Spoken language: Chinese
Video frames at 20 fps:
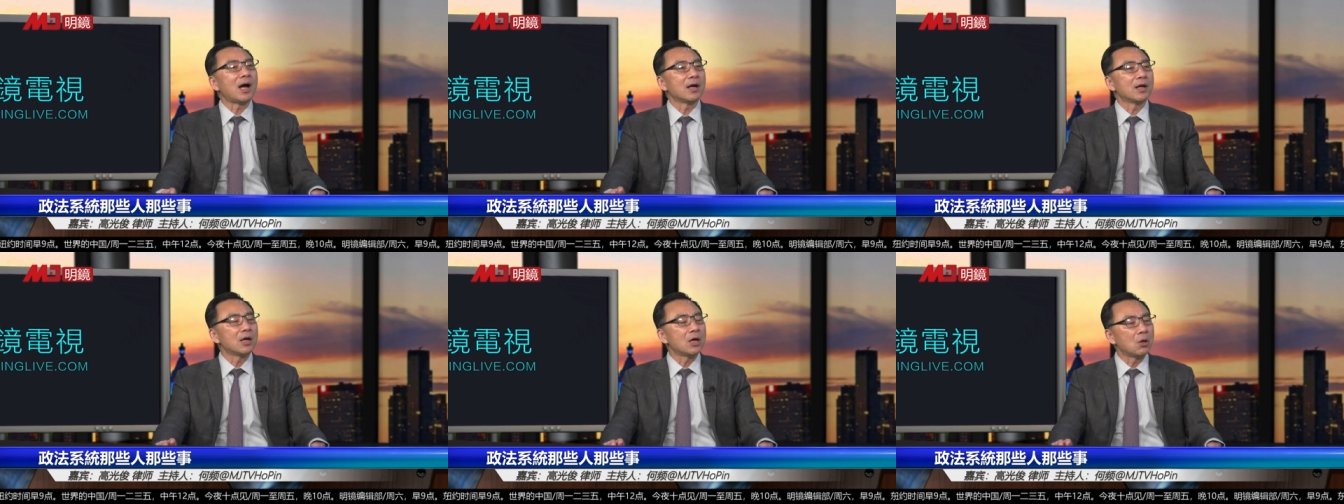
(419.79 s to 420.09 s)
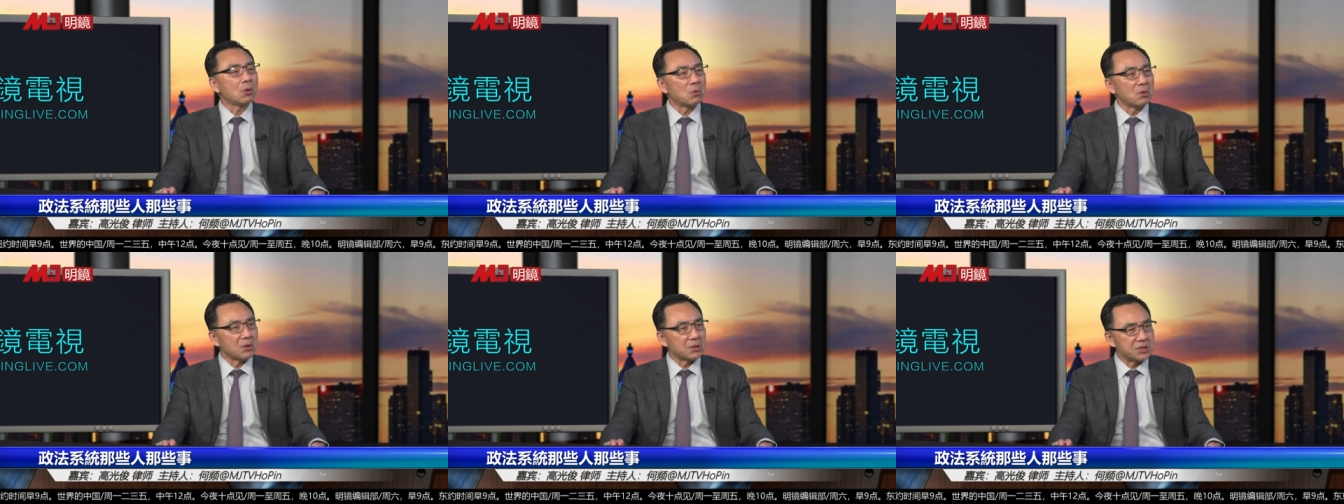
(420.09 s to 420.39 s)
让
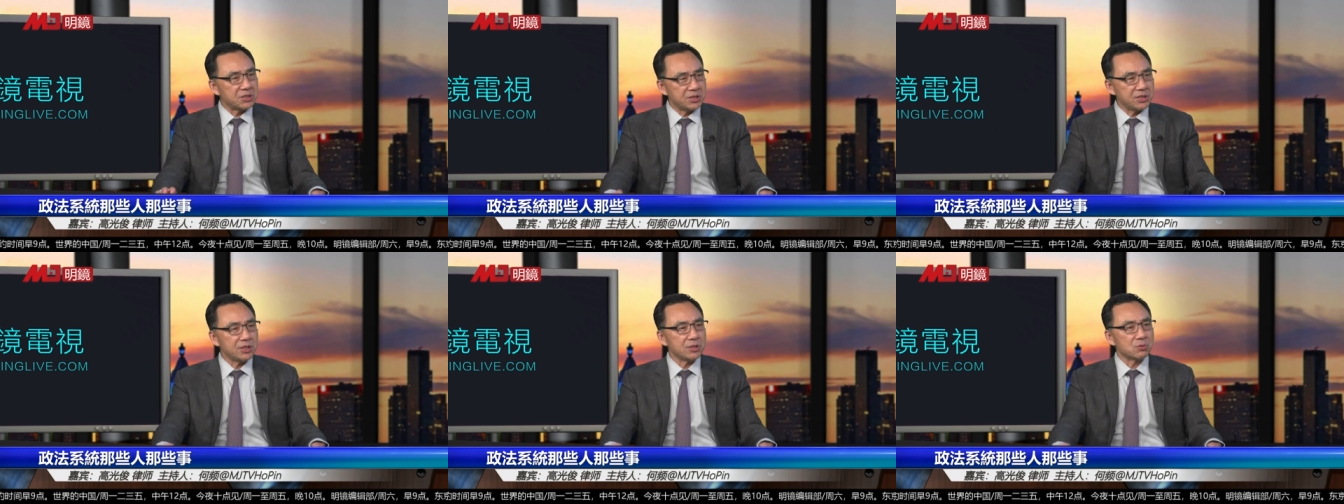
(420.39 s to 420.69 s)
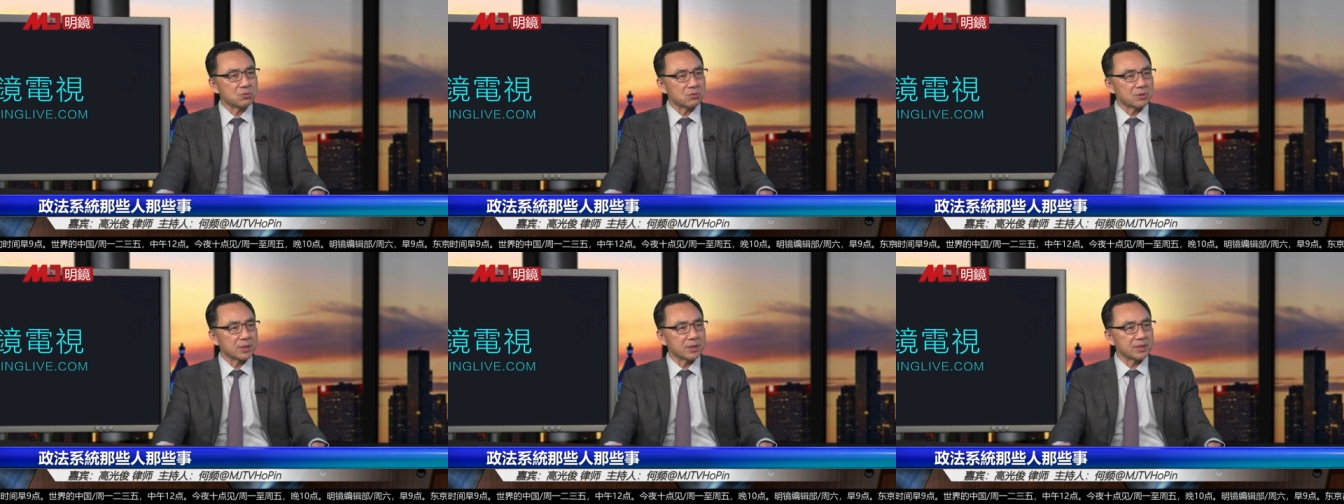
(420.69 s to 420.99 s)
我记
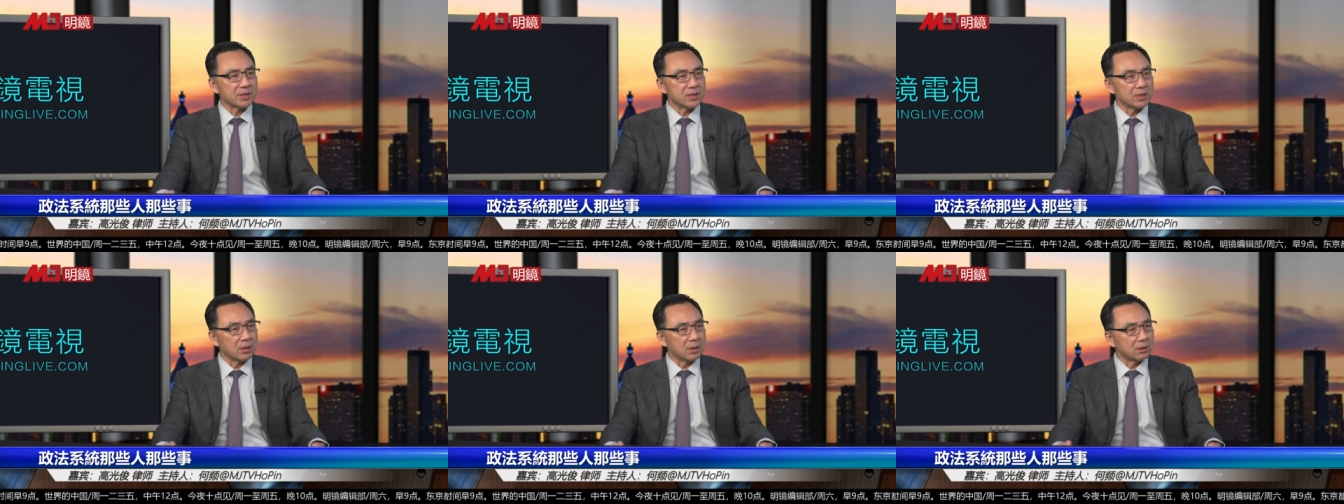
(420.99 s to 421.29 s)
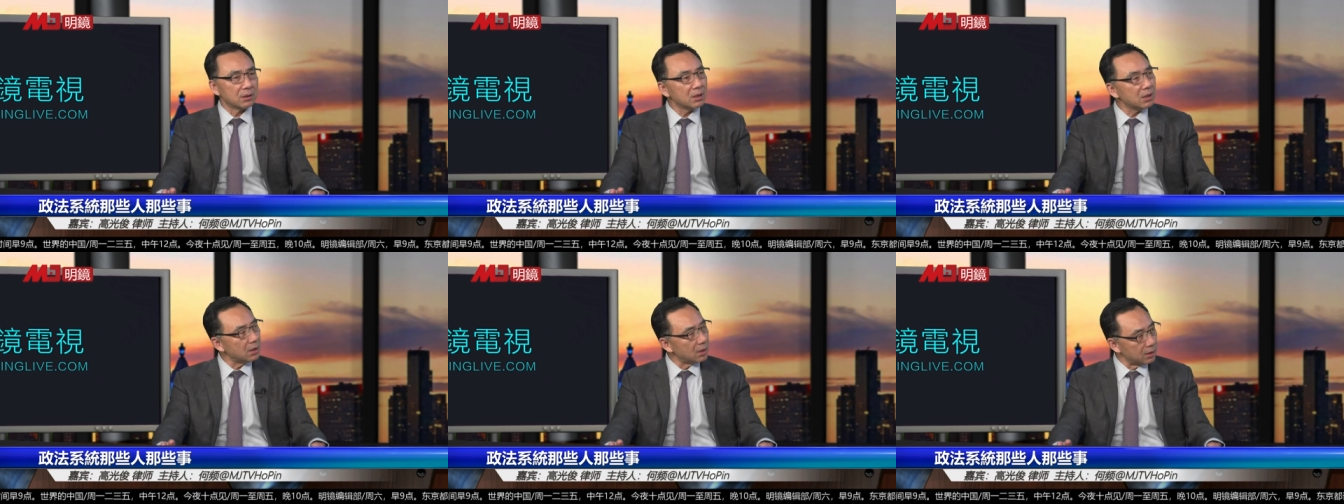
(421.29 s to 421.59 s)
住了这个
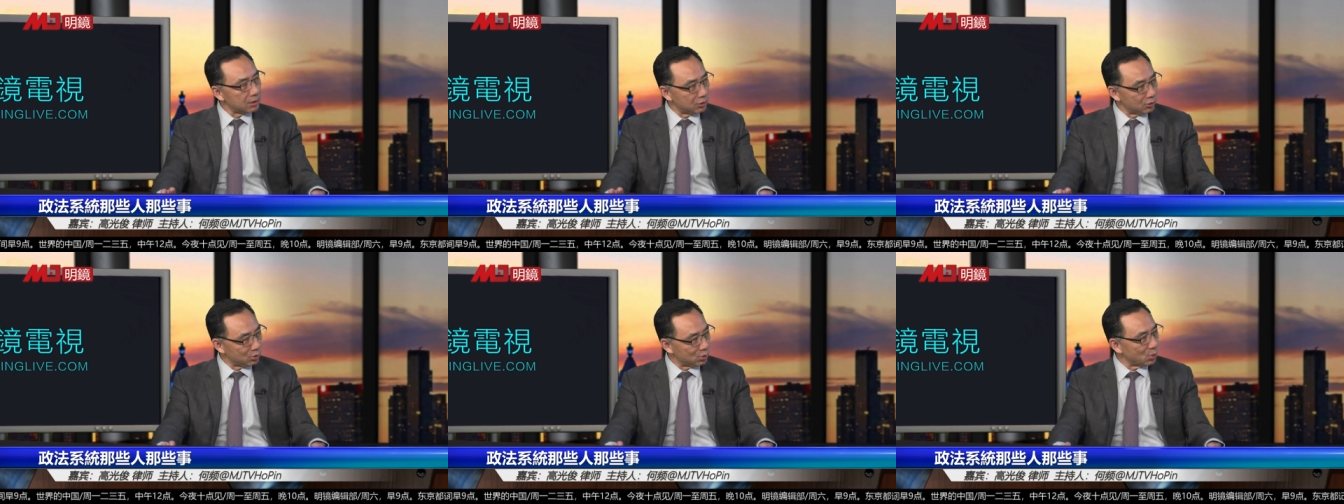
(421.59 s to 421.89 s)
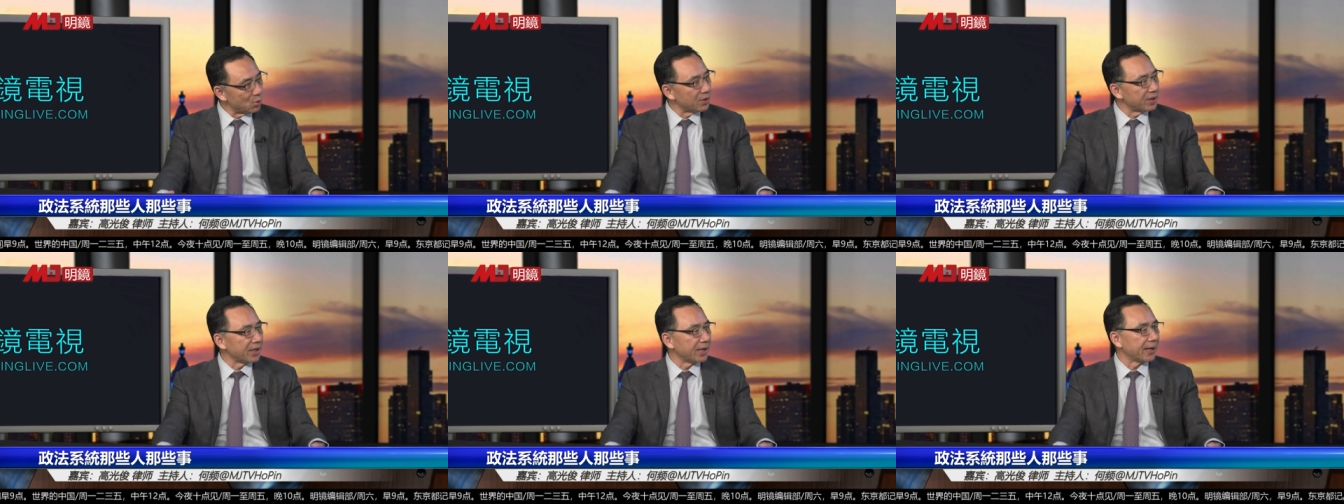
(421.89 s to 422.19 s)
很
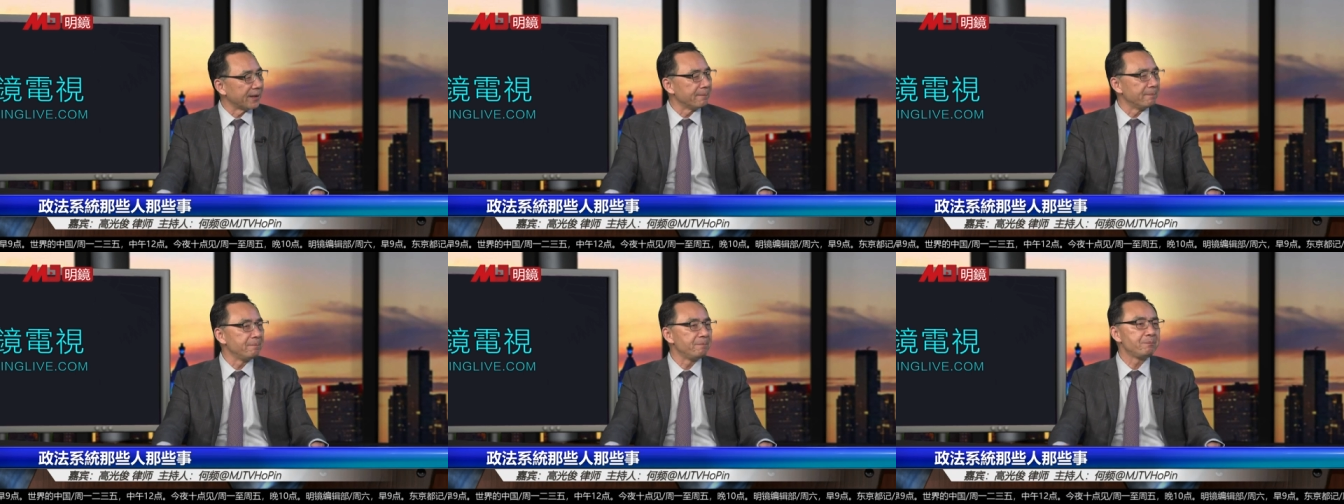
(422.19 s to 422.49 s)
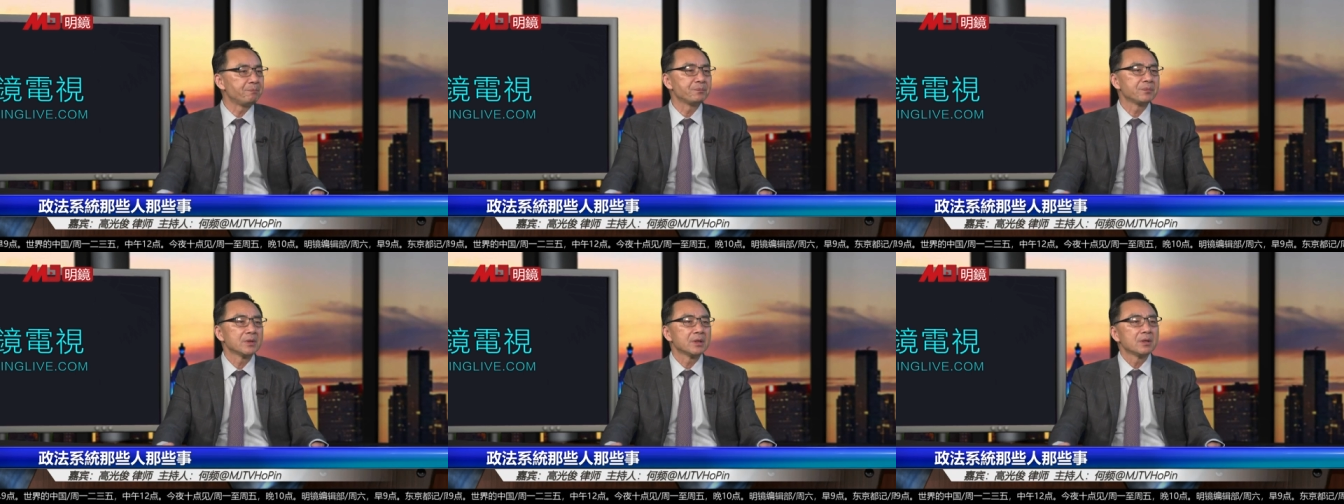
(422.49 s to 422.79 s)
多年。
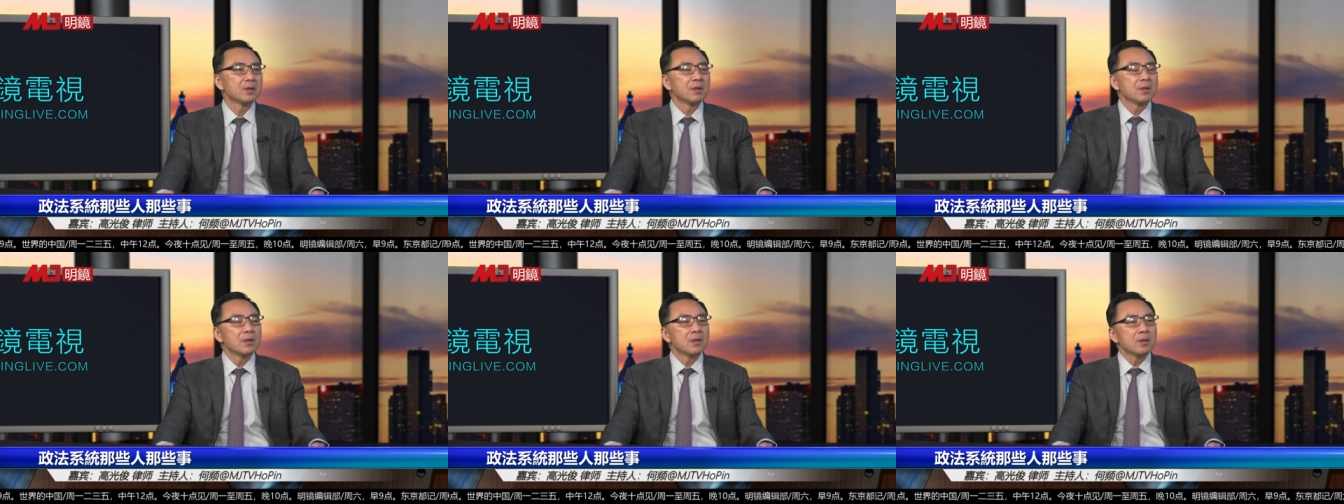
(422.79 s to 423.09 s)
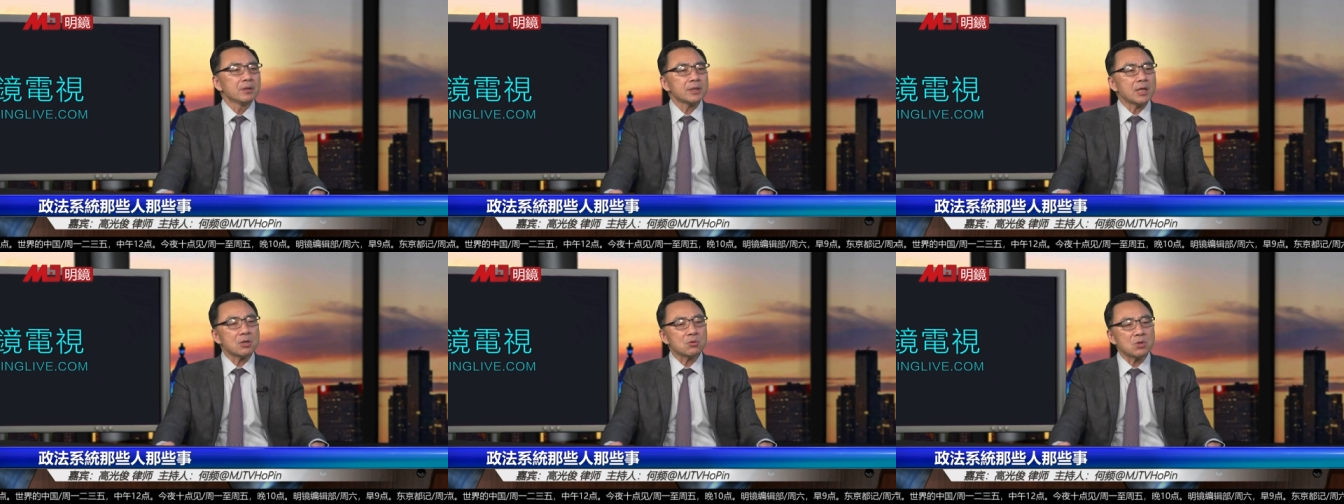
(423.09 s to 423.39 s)

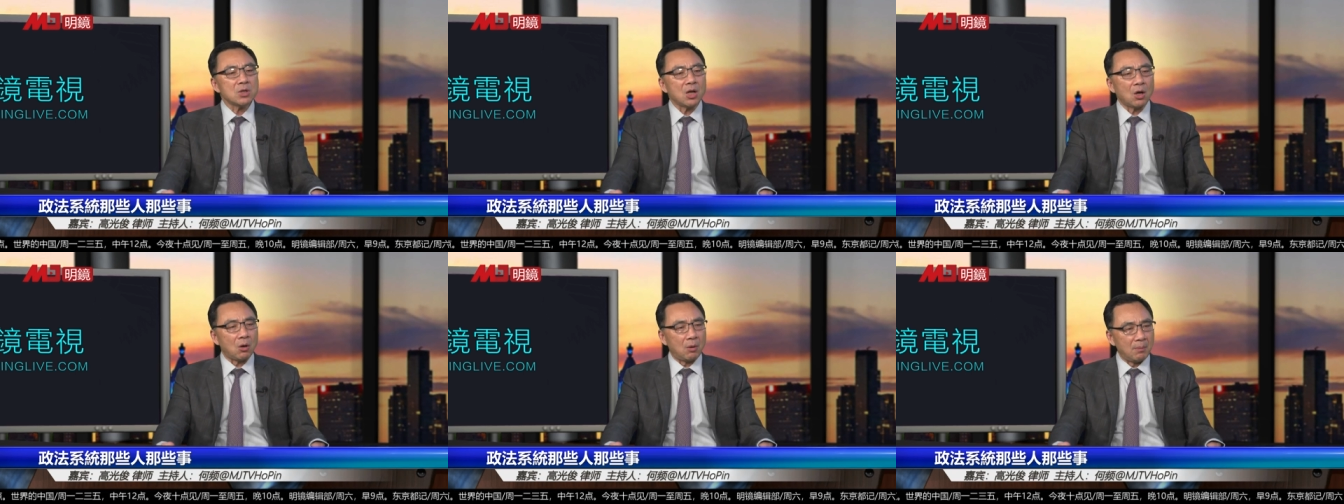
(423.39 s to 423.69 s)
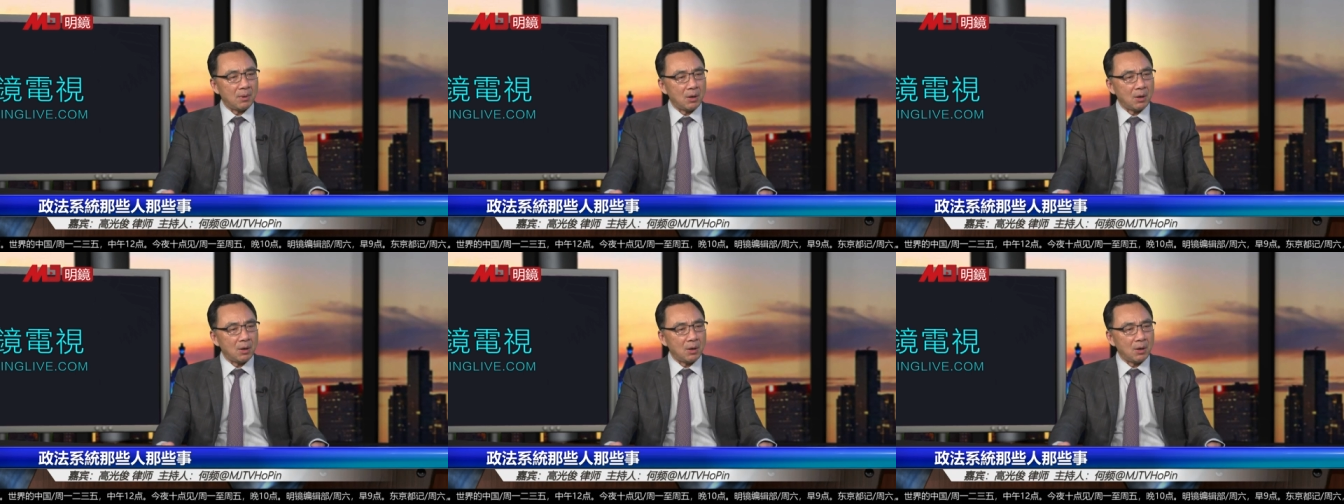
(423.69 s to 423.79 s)
他说：“老毛